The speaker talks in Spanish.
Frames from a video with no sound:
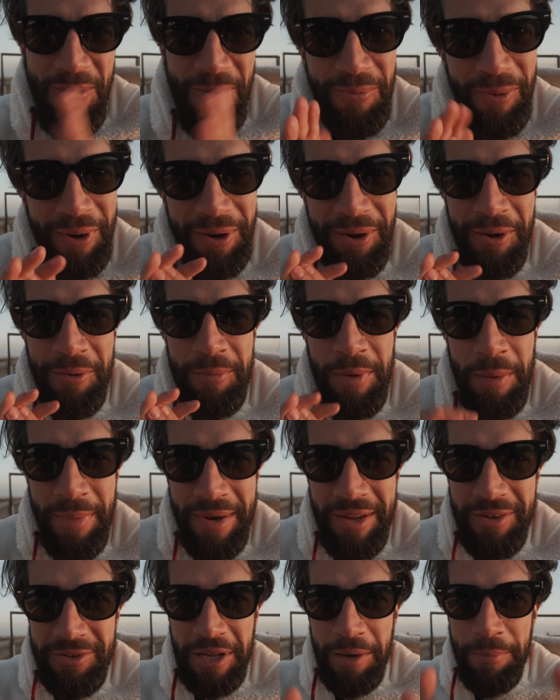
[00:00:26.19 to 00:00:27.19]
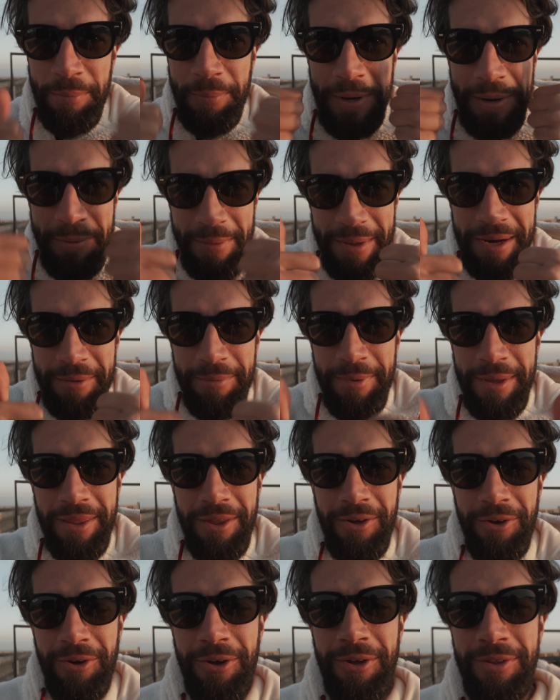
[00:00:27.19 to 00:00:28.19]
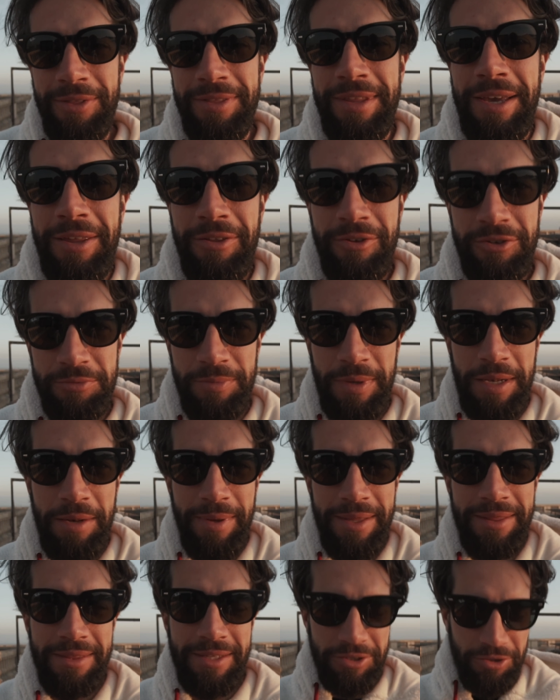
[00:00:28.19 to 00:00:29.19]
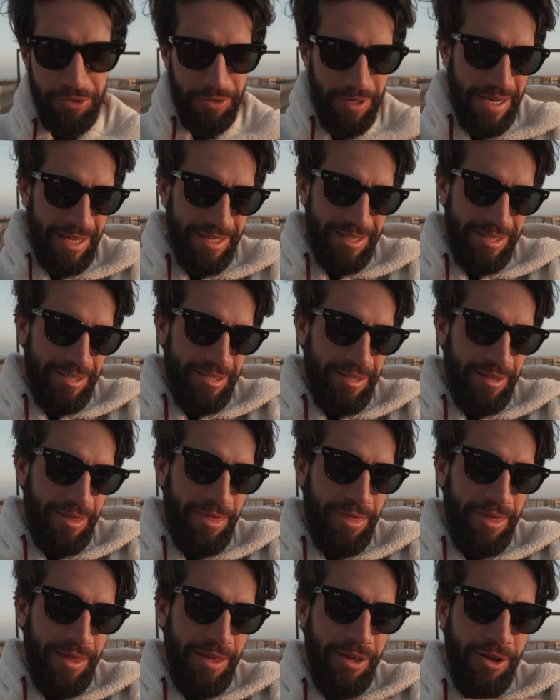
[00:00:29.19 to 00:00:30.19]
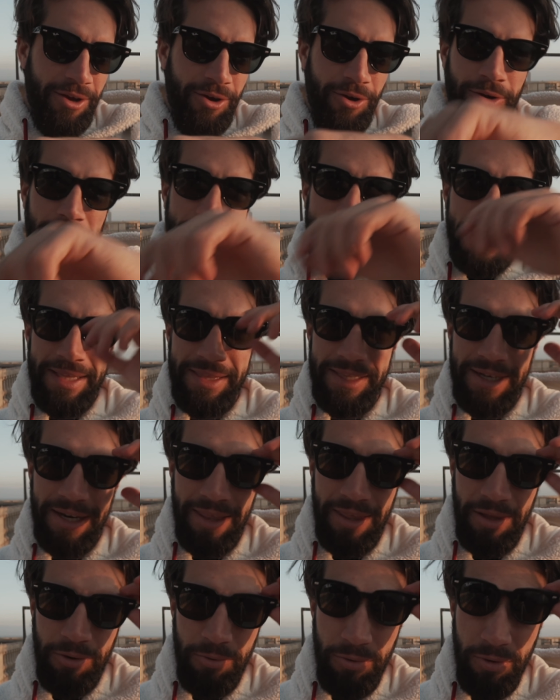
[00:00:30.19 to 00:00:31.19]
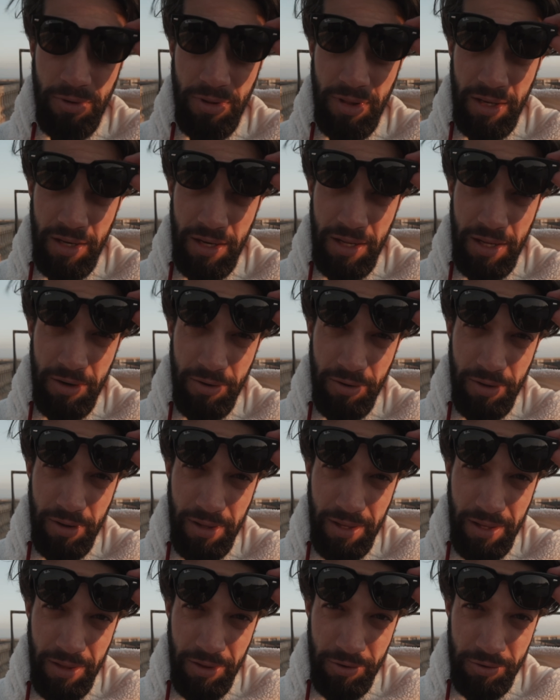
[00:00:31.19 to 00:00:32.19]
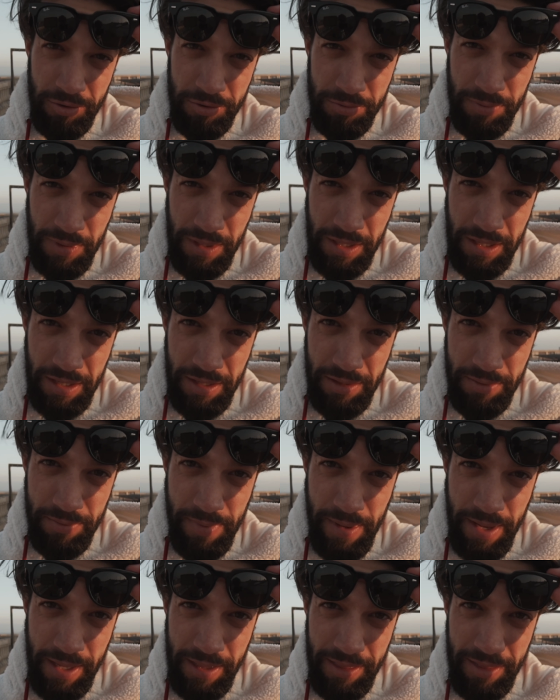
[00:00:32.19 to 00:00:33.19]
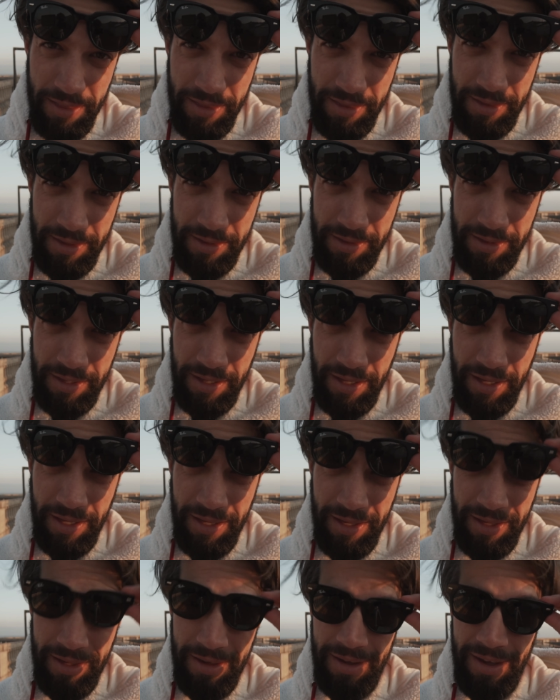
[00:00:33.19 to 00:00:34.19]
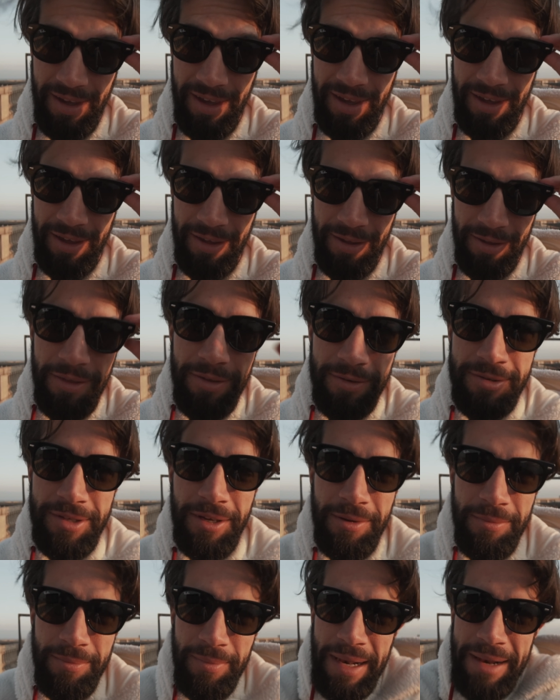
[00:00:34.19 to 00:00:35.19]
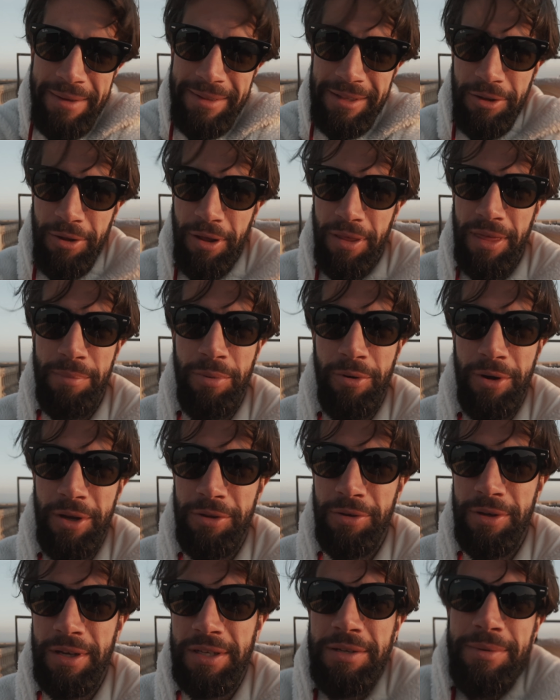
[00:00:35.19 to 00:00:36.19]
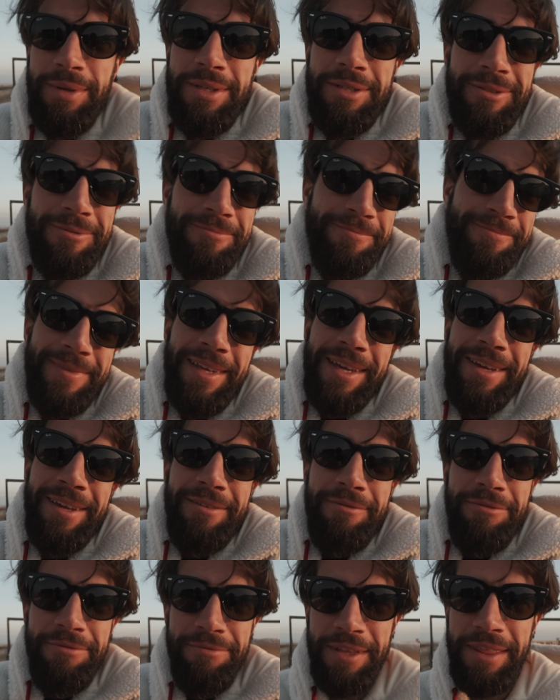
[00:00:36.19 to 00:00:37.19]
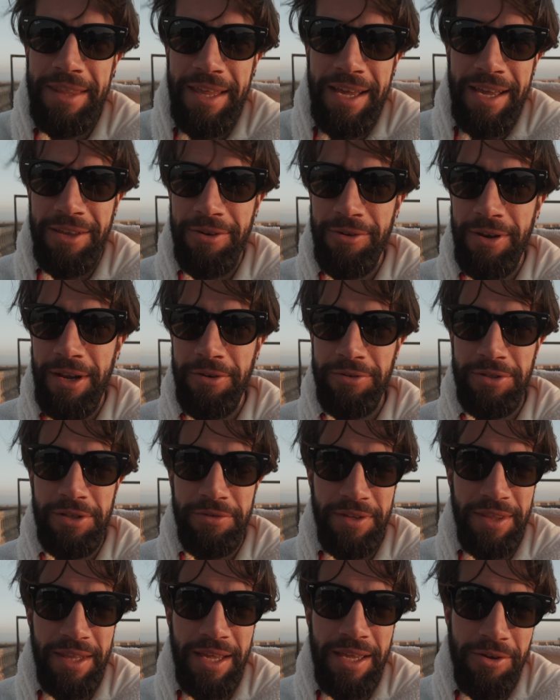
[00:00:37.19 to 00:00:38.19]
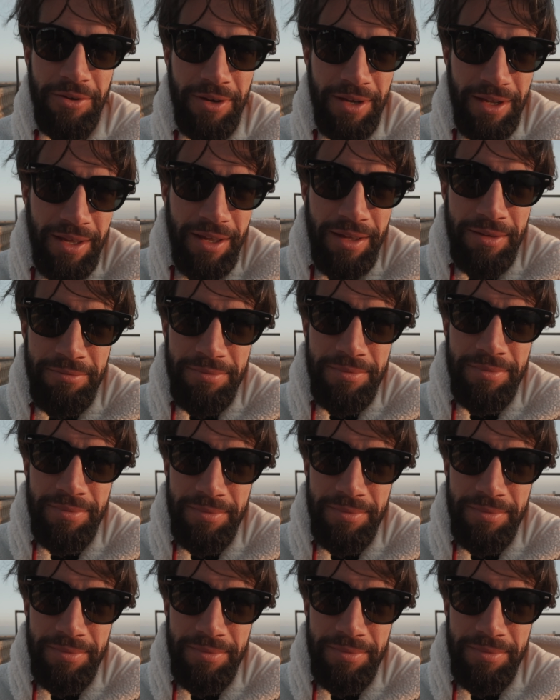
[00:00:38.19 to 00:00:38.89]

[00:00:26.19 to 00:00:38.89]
Bueno, bienvenidos al primer vídeo de 2020. Son las 5 de la tarde, 1 de enero de 2020. Eh, sí, me he levantado hace poquito, ya sabéis. Eh, fin de año, la noche fin de año, que